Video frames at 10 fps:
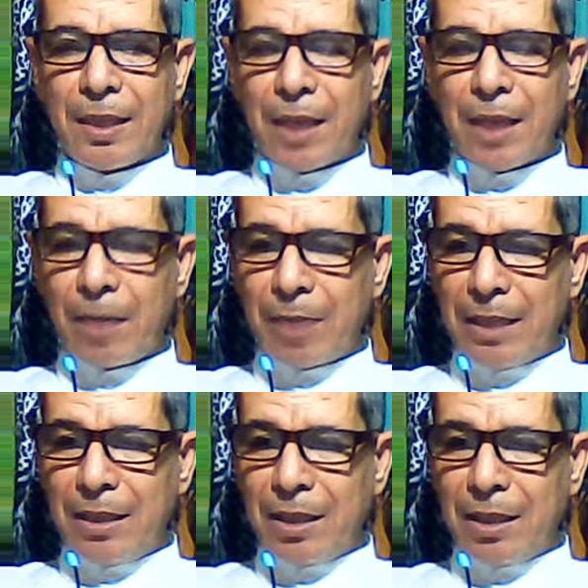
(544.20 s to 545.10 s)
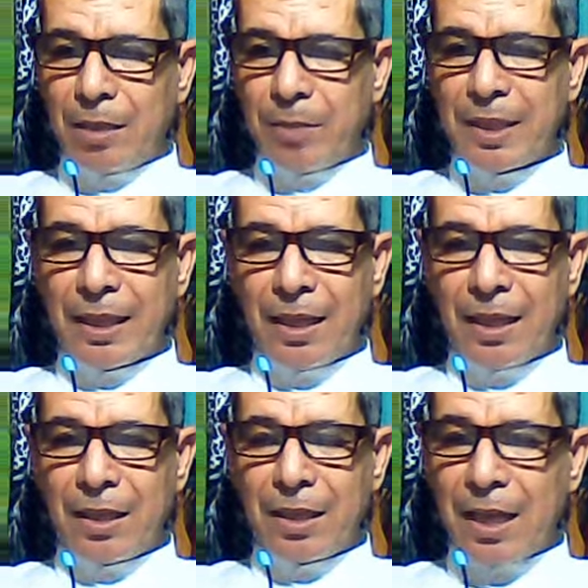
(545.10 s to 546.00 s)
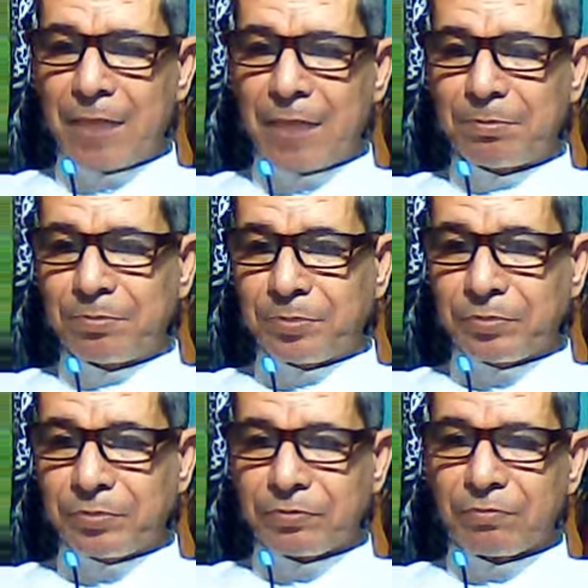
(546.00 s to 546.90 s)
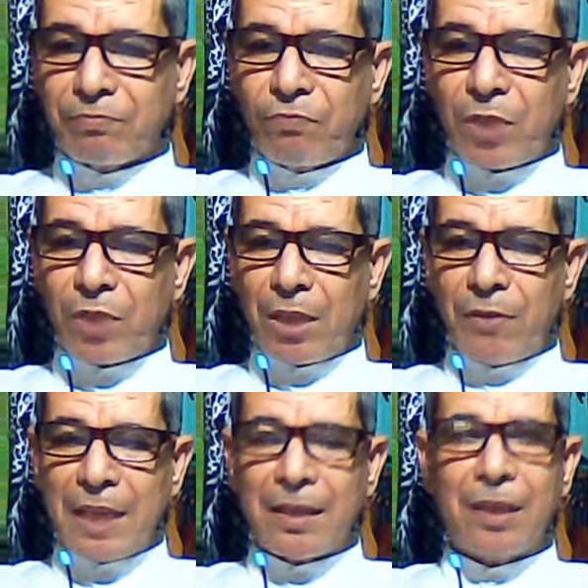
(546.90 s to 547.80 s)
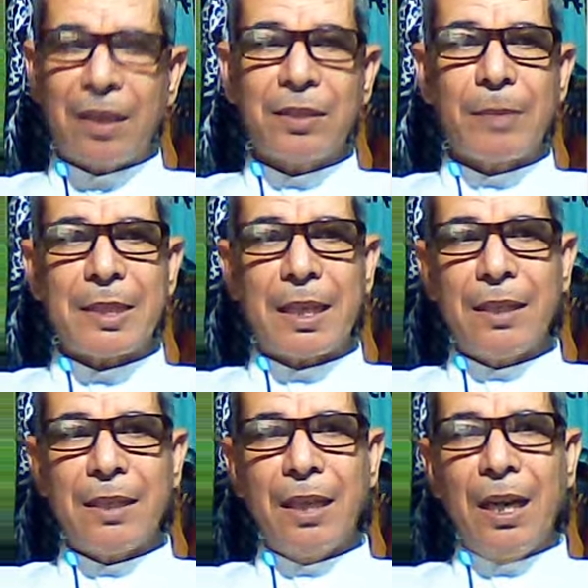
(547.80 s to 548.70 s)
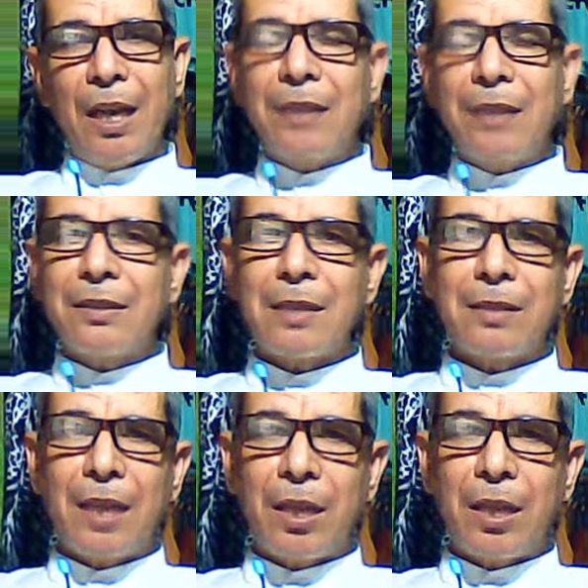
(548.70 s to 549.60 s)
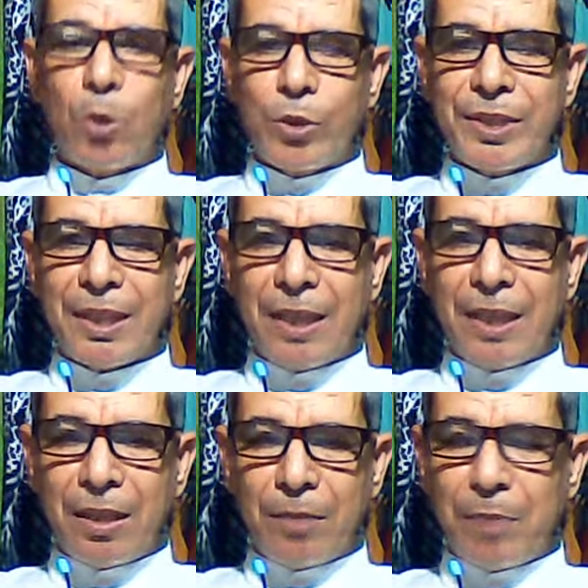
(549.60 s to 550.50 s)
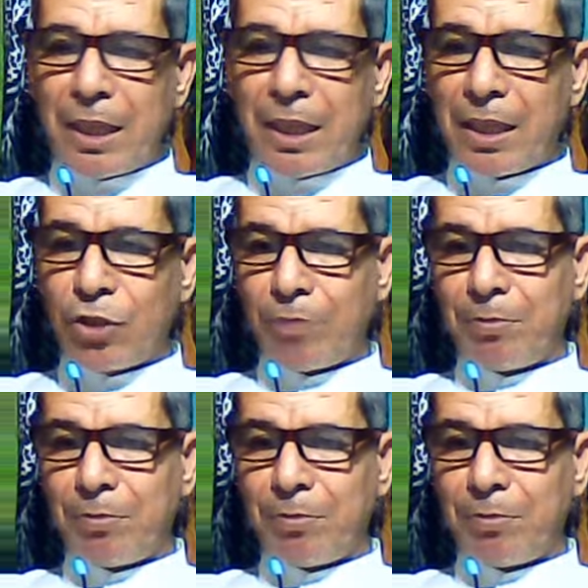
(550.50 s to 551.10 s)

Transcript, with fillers: يعمل بذكاء نعم فإذا أردت مثلا أن تصنع كرسيا من الخشب